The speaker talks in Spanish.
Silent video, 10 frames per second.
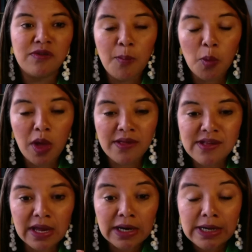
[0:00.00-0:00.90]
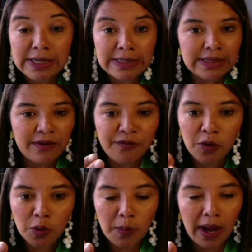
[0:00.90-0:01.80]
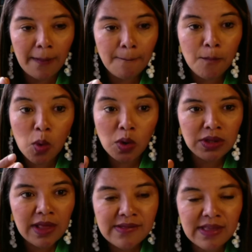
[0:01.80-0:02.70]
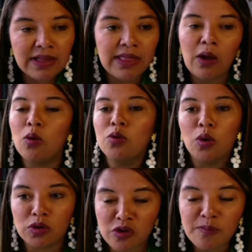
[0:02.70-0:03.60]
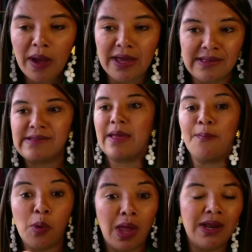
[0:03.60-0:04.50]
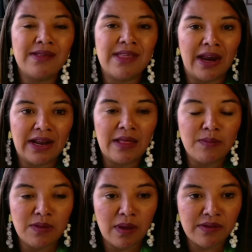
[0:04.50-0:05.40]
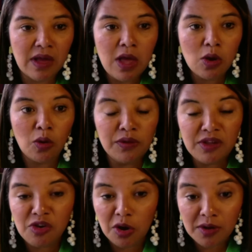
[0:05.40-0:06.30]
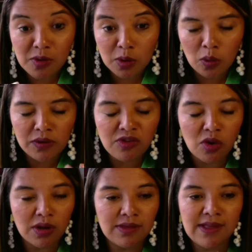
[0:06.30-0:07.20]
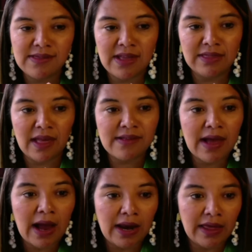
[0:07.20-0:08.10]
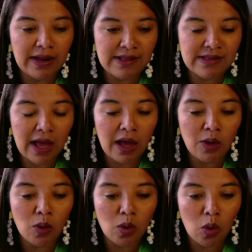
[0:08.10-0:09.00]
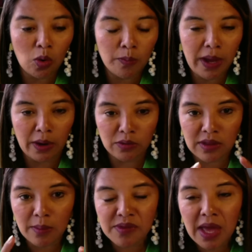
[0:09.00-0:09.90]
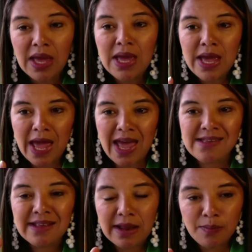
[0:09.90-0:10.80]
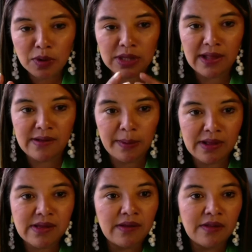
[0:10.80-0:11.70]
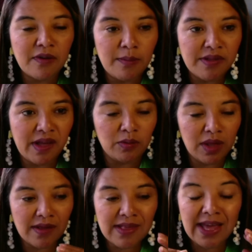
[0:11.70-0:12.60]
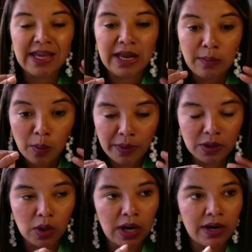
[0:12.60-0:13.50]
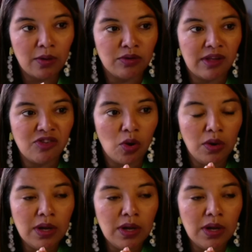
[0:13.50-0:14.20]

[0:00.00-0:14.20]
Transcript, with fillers: se puede hacer de forma muy distinta con otros países que puedan estar en las mismas condiciones o en condiciones distintas a la del Estado colombiano. Entonces, digamos que esa es la importancia para las casas farmacéuticas en el momento de la negociación.